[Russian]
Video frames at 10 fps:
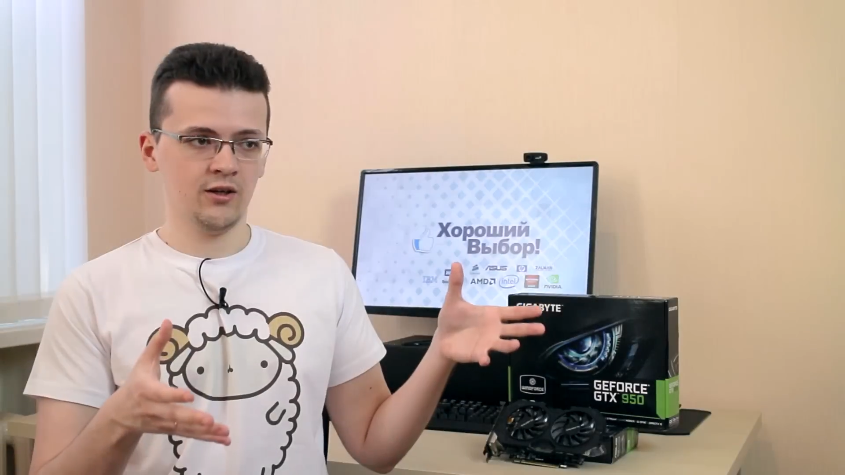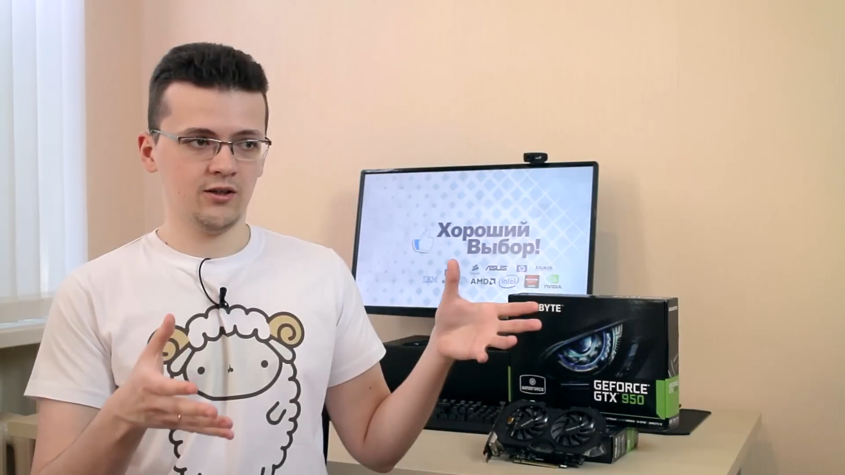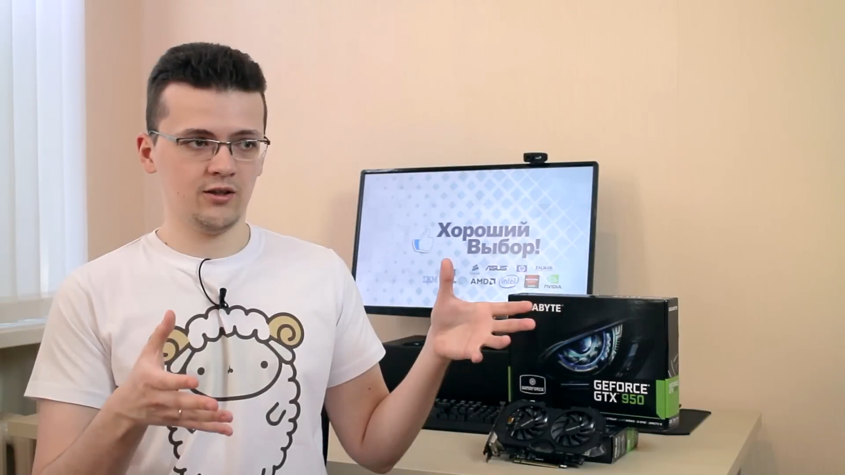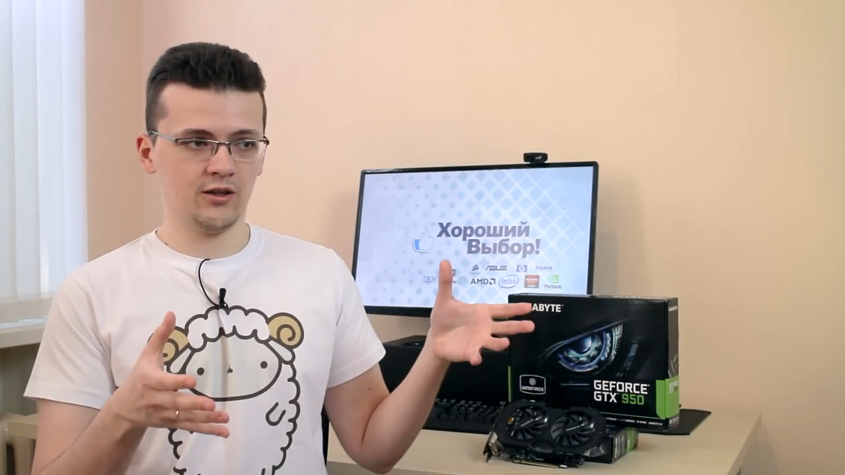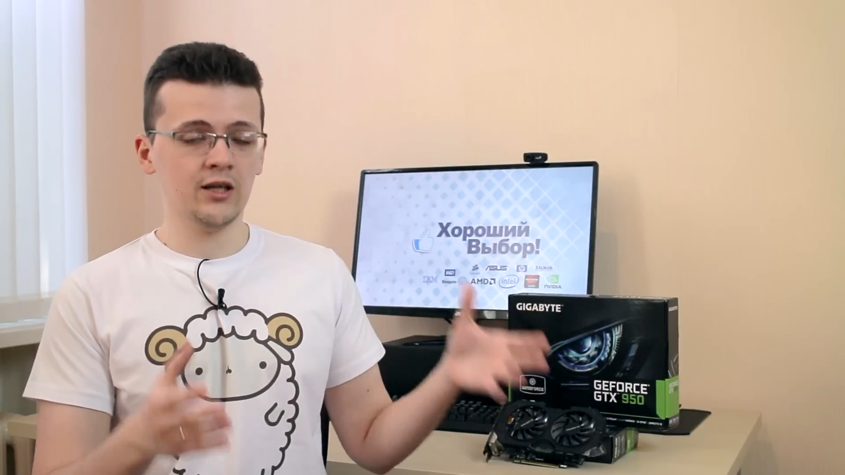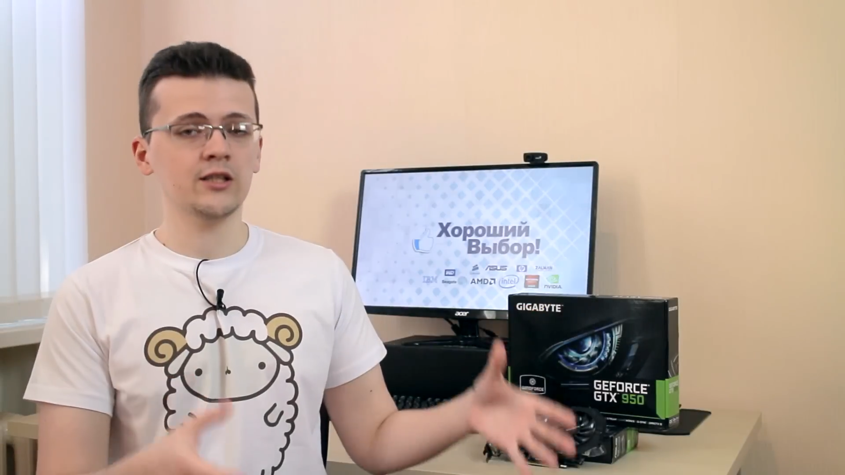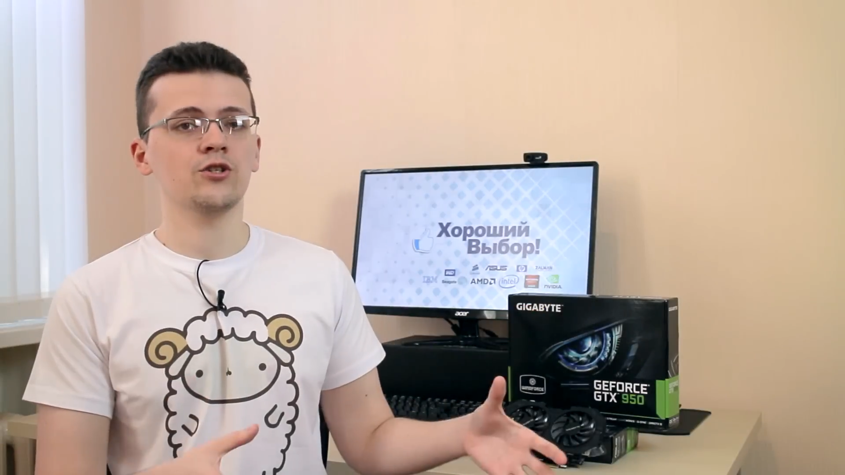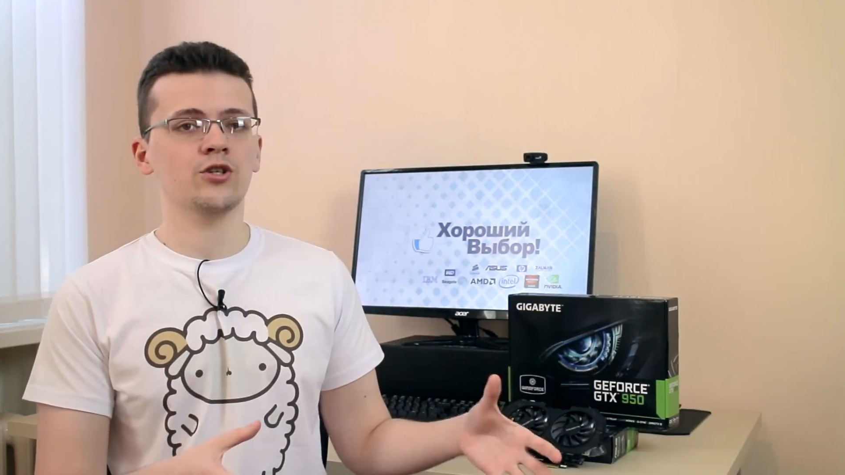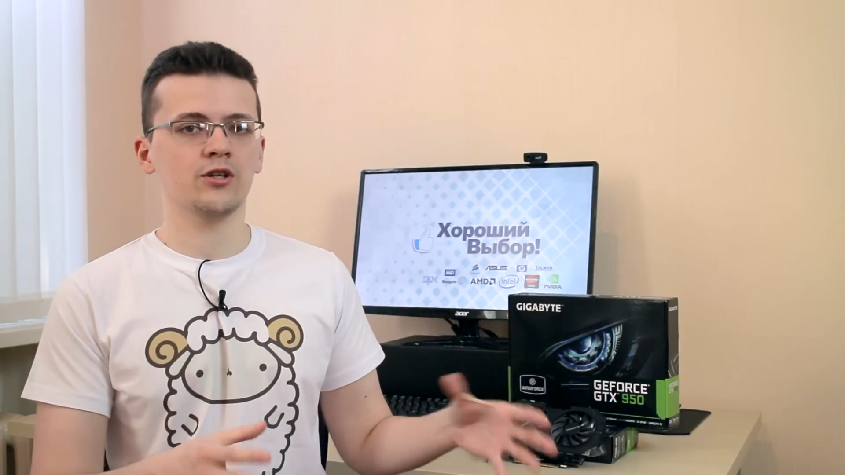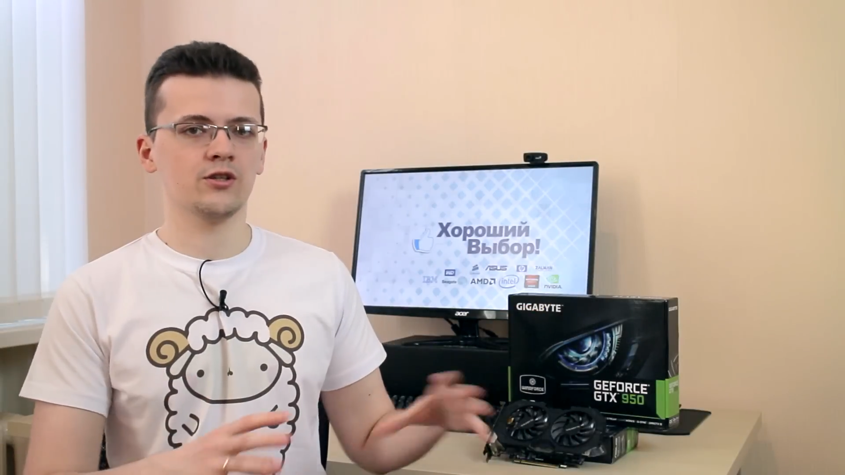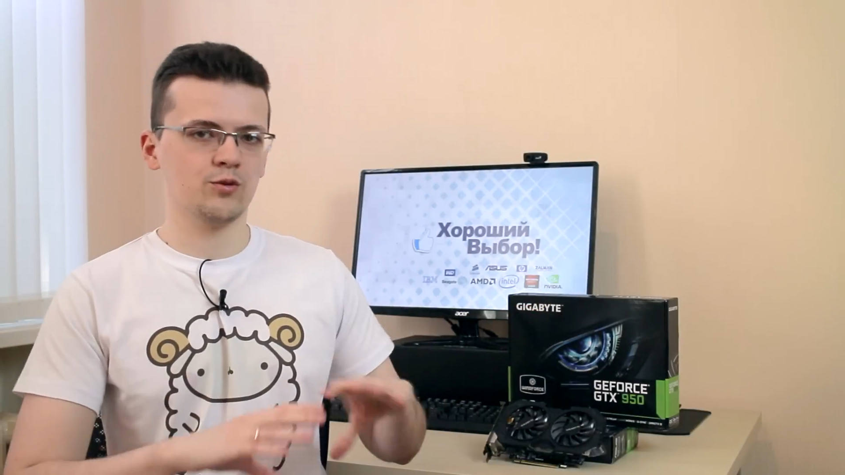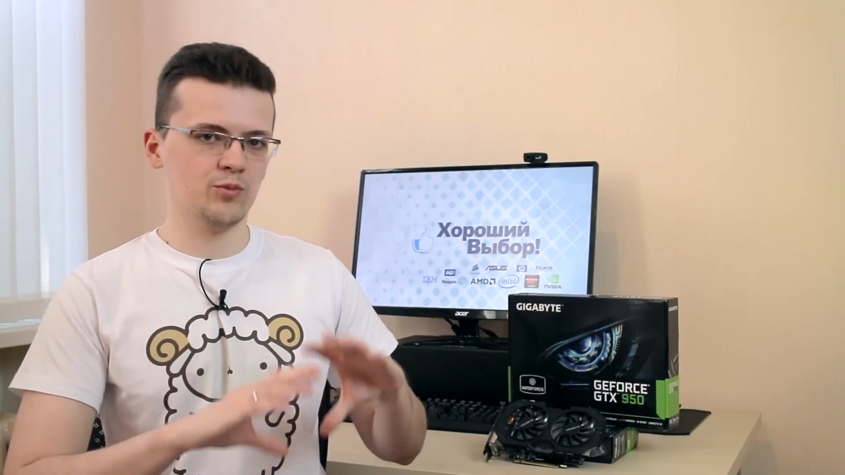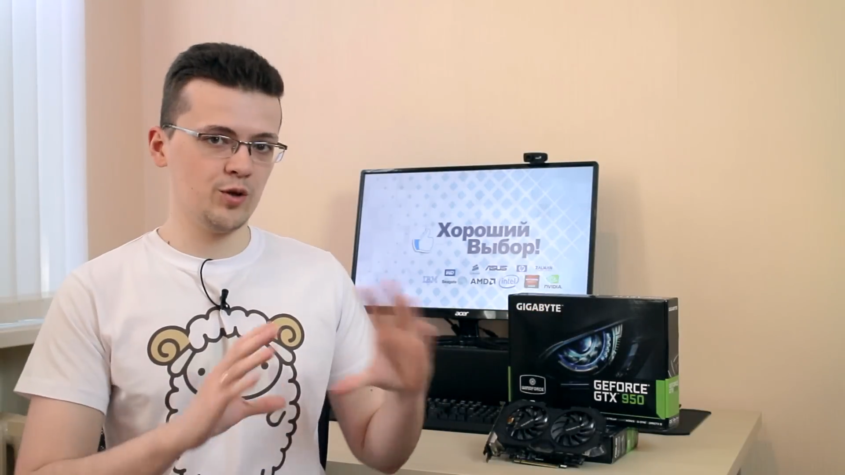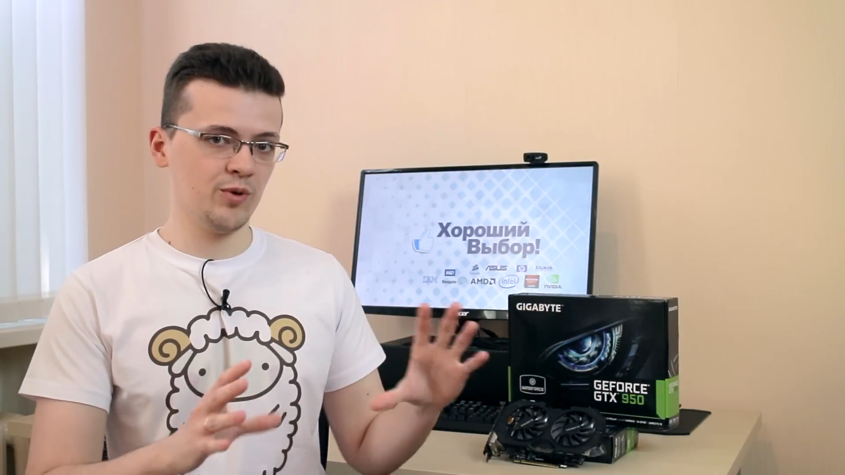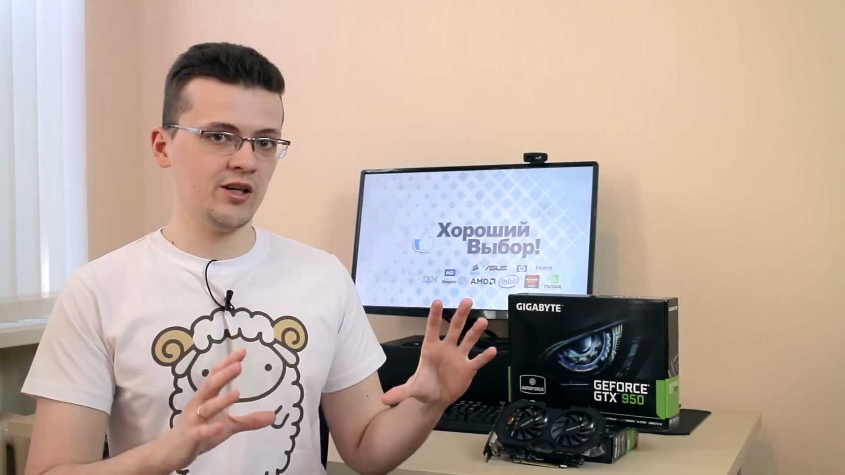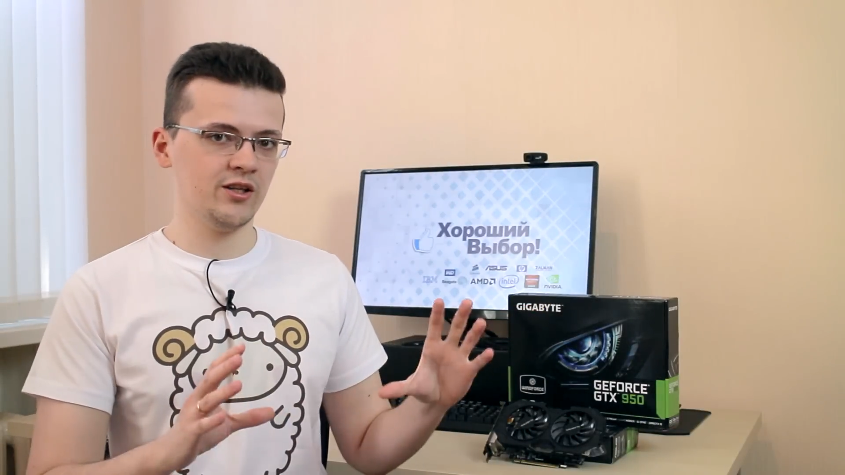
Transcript: э, карточки с минимально